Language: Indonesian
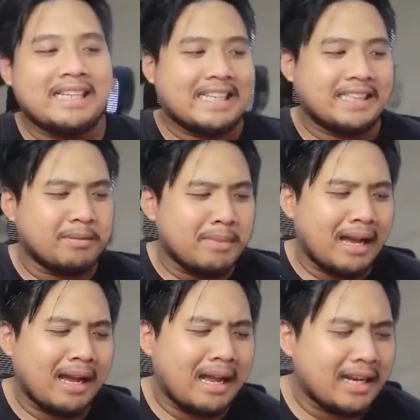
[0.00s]

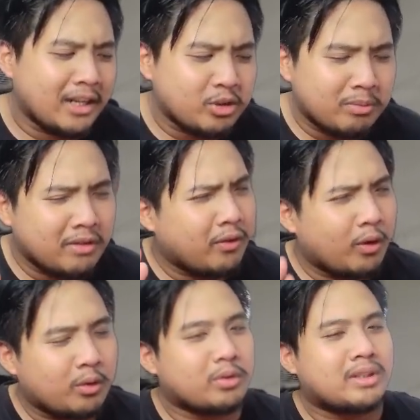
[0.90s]
Ketimbang kalian cuman
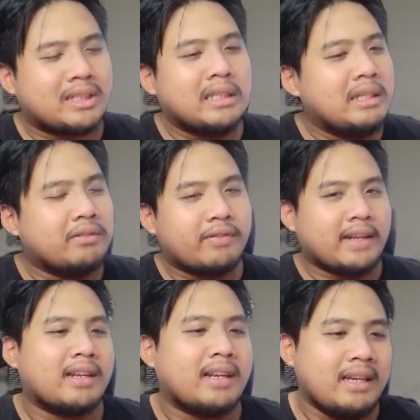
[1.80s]
fokus ke
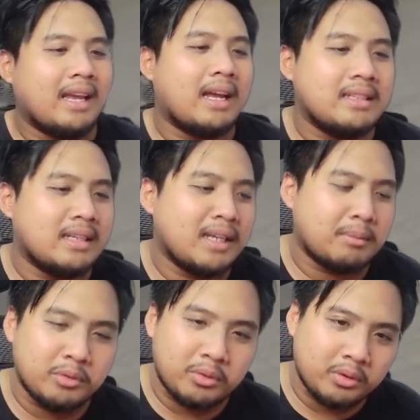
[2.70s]
defense-nya dia aja
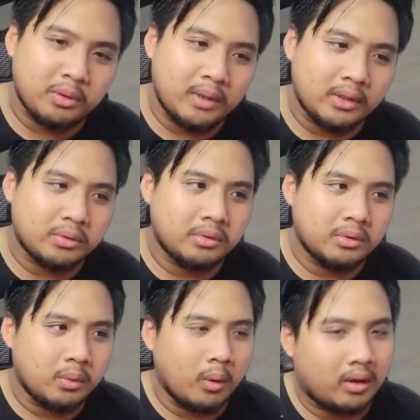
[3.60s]
yang menurut gue itu
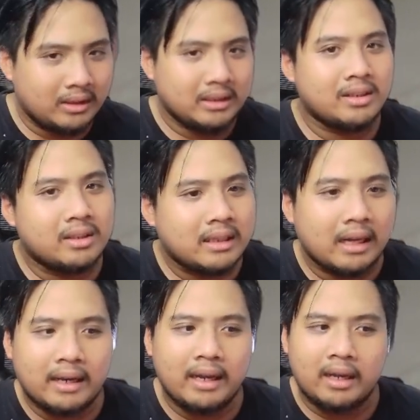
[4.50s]
worthless
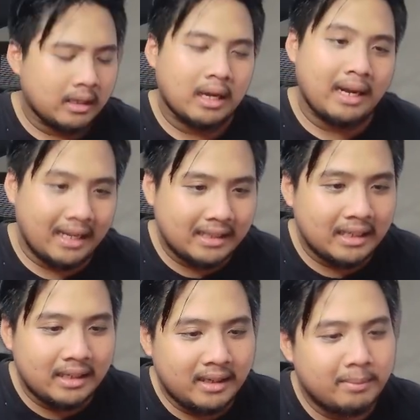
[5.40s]
karena ya Lele
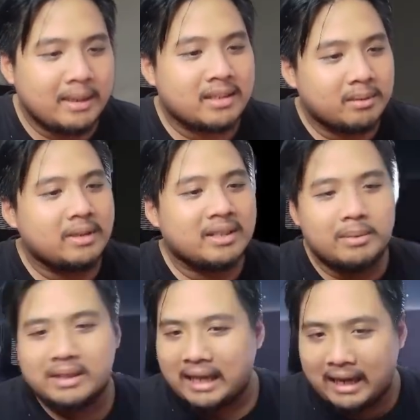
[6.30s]
tadi dia masih bisa
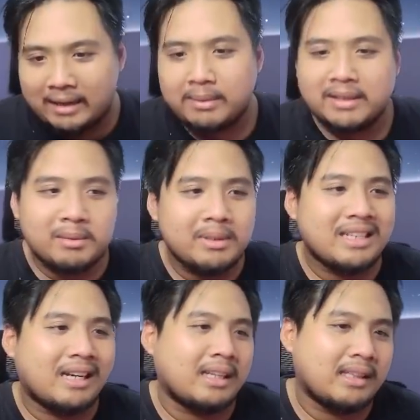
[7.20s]
bertahan, masih
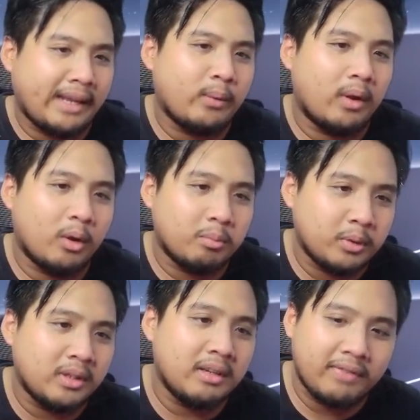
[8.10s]
bisa ngeteng,
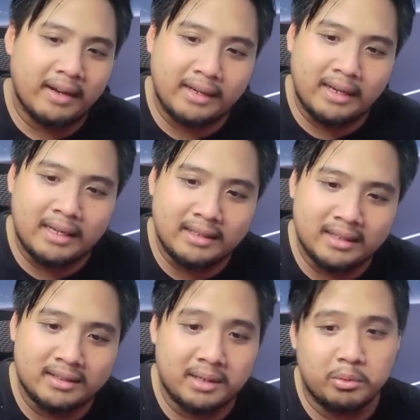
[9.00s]
walaupun defense-nya
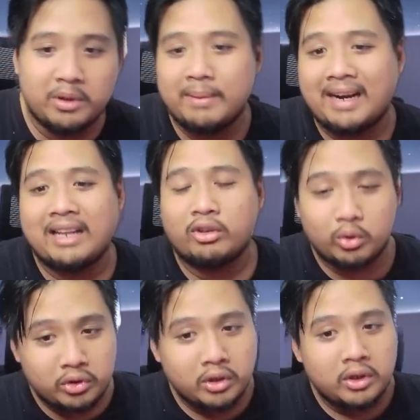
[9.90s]
hanya
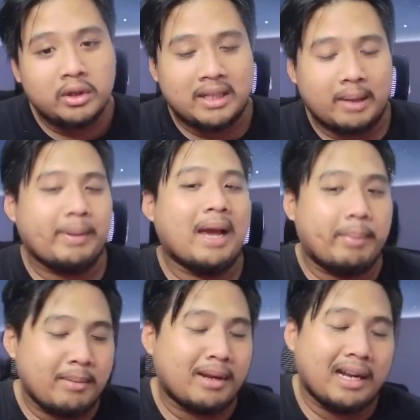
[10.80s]
1500 tapi
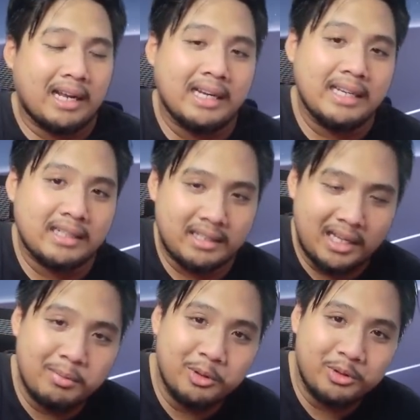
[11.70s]
HP-nya merada gede ya
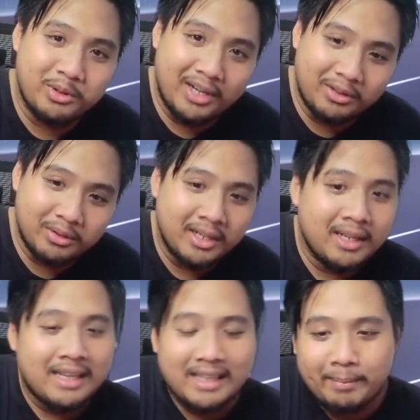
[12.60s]
3700.